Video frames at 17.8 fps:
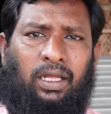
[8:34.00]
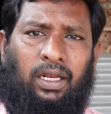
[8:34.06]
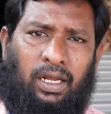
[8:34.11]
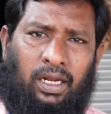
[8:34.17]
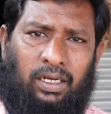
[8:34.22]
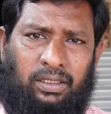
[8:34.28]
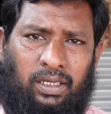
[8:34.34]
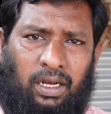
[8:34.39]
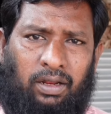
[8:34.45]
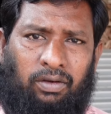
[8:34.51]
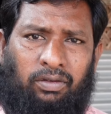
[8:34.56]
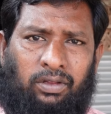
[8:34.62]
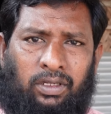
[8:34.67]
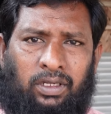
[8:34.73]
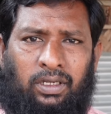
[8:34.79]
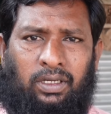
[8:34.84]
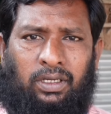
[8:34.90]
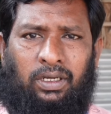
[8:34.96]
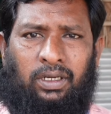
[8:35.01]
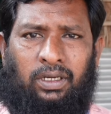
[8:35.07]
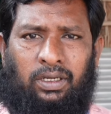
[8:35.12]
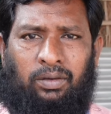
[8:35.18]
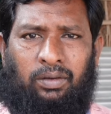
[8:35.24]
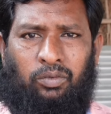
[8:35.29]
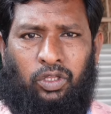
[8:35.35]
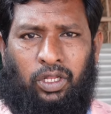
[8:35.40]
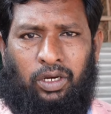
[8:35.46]
அந்த ரிகர்சலில் வந்து
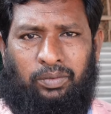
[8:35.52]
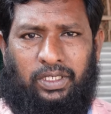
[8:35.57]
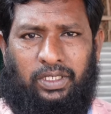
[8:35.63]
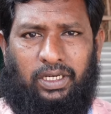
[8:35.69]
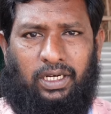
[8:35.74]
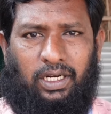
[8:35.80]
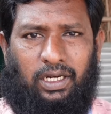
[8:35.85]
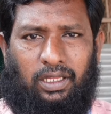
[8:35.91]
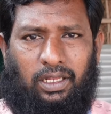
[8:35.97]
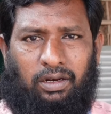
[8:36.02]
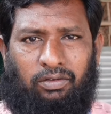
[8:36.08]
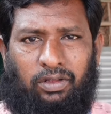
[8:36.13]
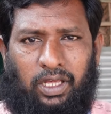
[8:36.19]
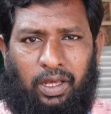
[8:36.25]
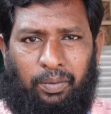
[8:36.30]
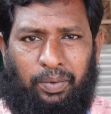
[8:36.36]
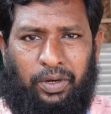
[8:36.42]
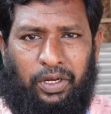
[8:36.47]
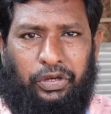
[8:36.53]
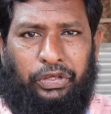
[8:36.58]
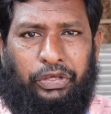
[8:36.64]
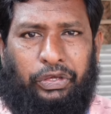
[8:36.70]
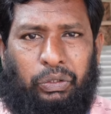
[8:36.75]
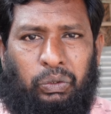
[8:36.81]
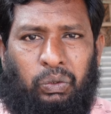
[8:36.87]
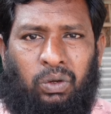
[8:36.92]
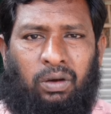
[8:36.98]
முதலமைச்சர் கிட்டத்தில் வந்து எப்படி
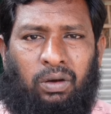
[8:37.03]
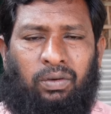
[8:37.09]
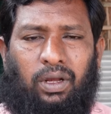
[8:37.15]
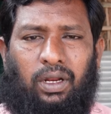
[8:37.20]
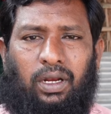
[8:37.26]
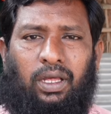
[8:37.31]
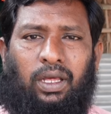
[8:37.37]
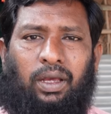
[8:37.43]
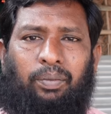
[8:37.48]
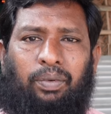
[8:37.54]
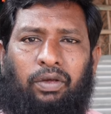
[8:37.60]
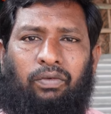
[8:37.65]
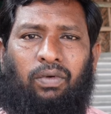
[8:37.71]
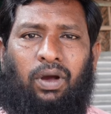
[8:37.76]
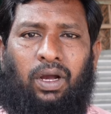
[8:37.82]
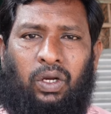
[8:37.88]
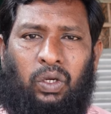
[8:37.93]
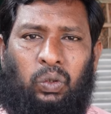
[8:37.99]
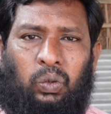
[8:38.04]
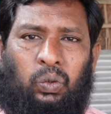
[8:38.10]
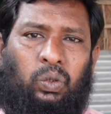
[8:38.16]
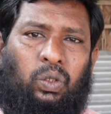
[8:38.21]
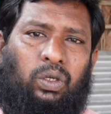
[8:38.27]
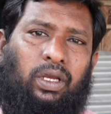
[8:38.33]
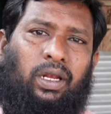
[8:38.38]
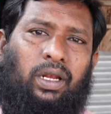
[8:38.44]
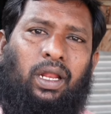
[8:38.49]
நிற்கணும் அவங்கக்கிட்ட எப்படி வாங்கணும்